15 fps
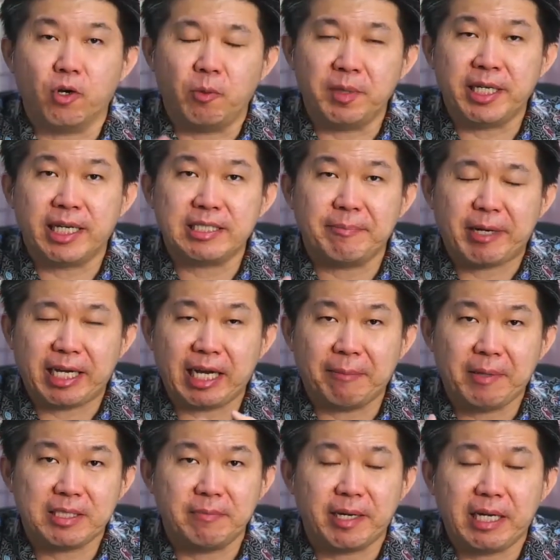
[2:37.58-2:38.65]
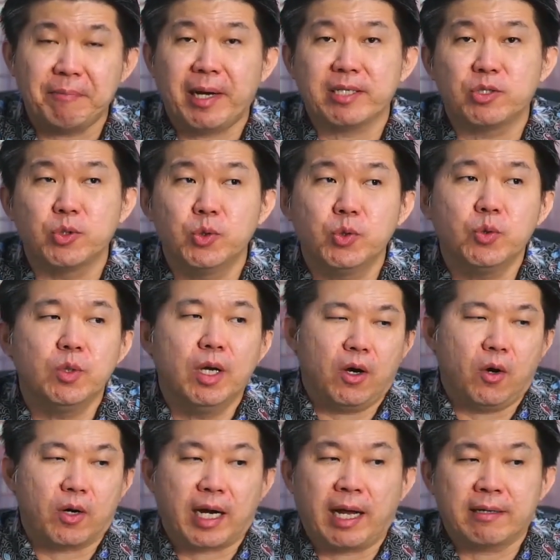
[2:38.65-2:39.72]
Ekonominya semakin lama semakin maju,
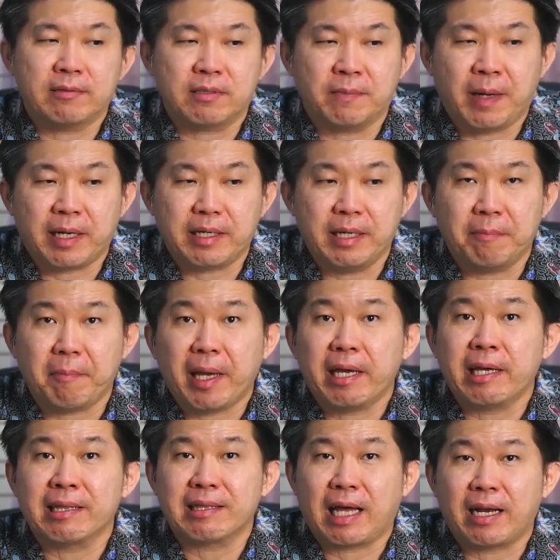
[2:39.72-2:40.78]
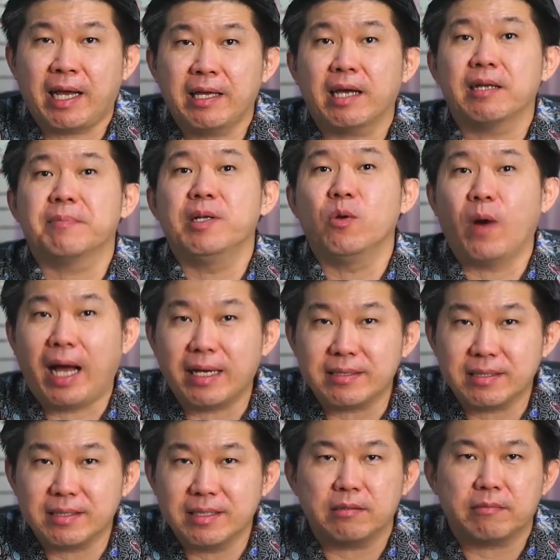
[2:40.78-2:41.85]
orang semakin pengen tanah yang lebih
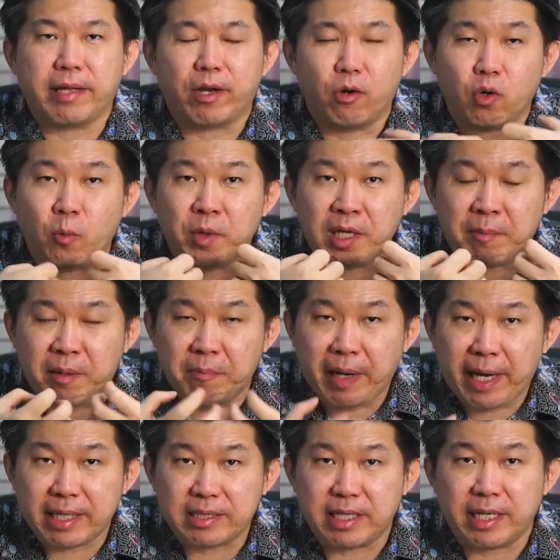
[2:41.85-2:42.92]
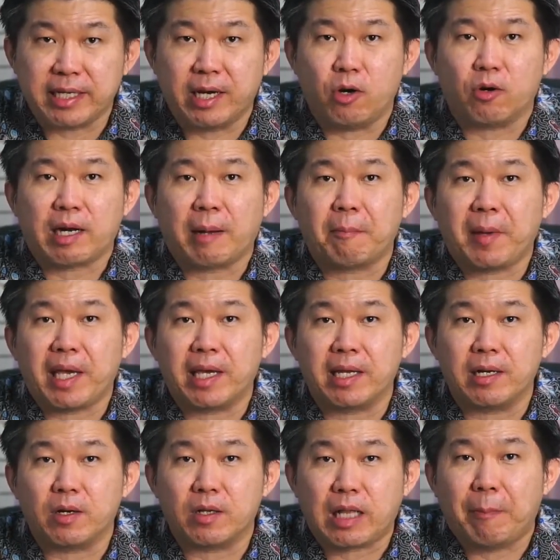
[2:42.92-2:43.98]
luas ekonominya membaik sehingga orang
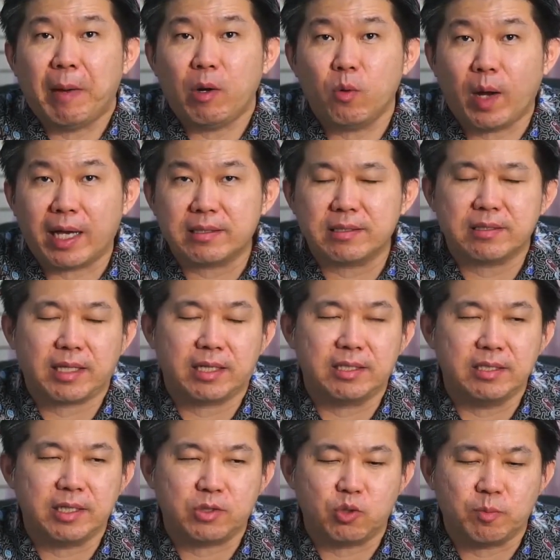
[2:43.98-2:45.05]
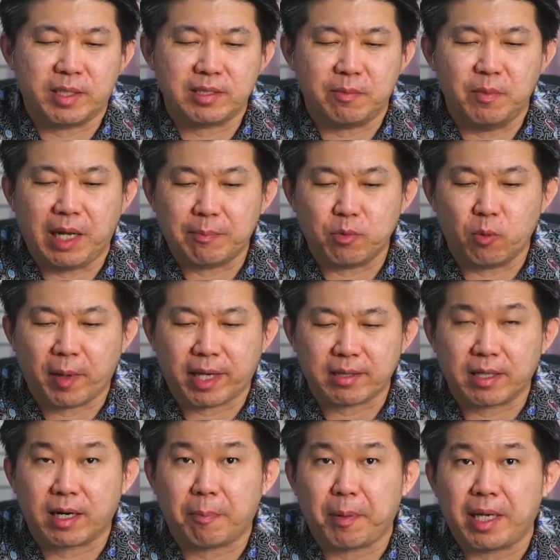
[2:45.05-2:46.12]
pengen tambah luas. Tadinya cuma 90
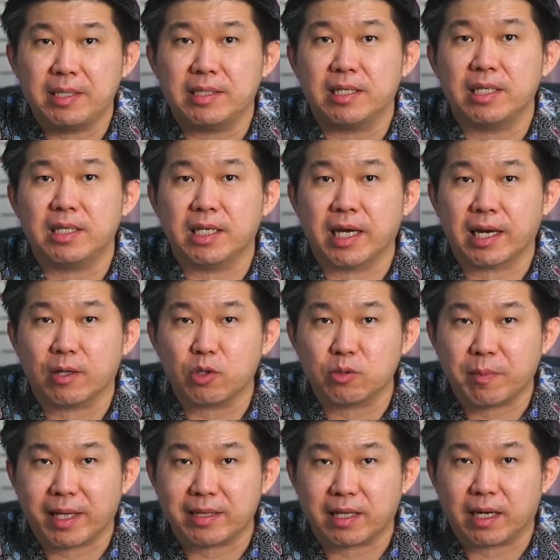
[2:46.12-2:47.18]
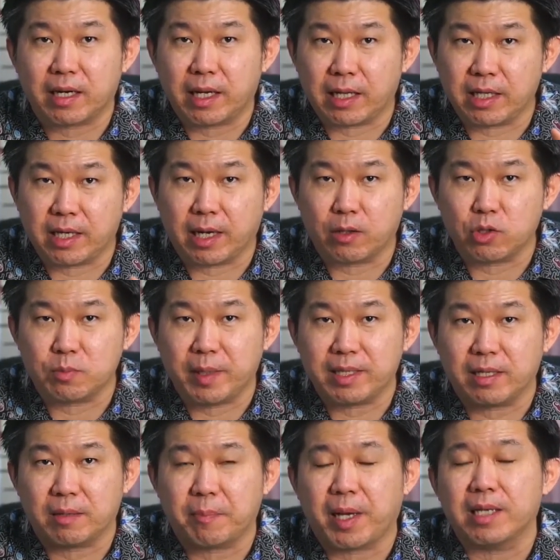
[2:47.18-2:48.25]
meter, pengen jadi 300 meter. Yang 300
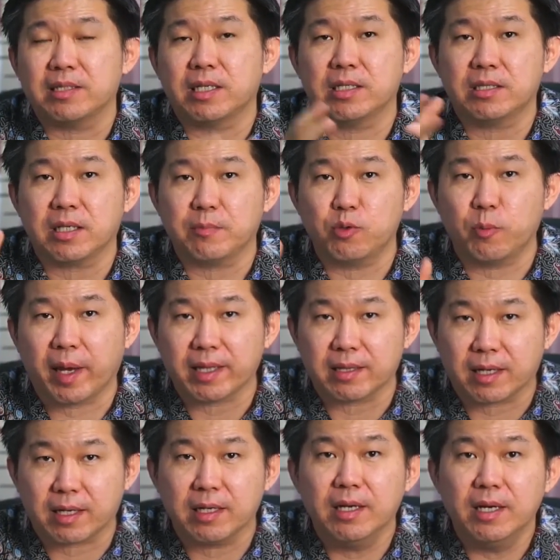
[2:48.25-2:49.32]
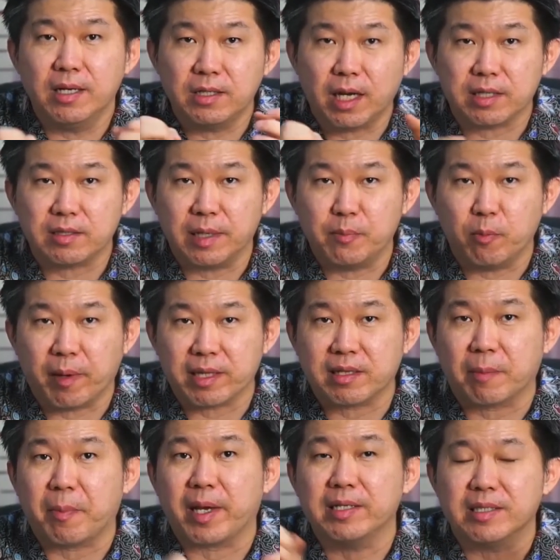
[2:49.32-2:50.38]
meter pengen jadi 1000 meter. Yang 1000 meter
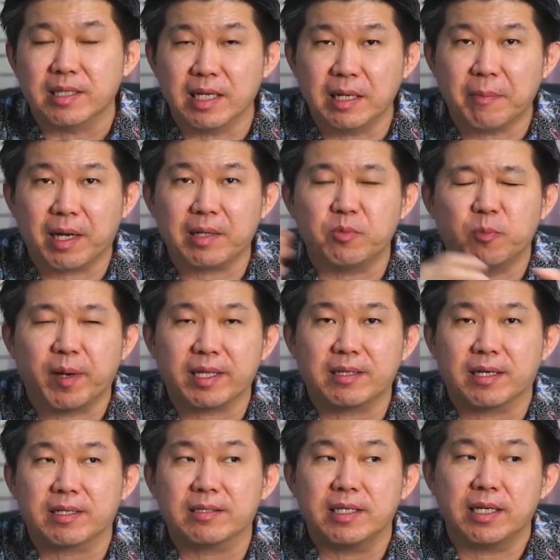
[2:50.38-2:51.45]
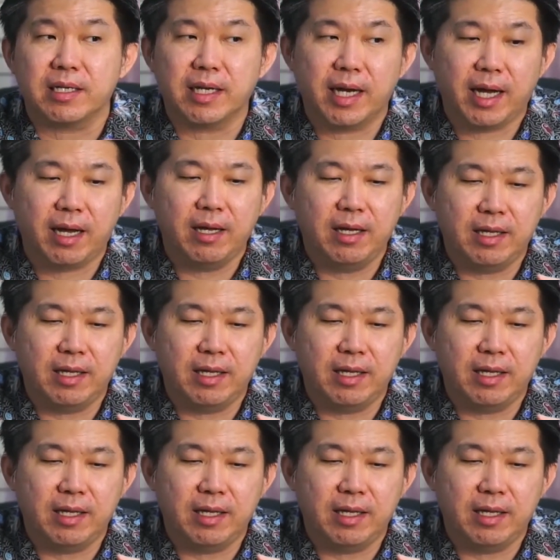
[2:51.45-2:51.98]
pengen jadi 5000 meter. Sehingga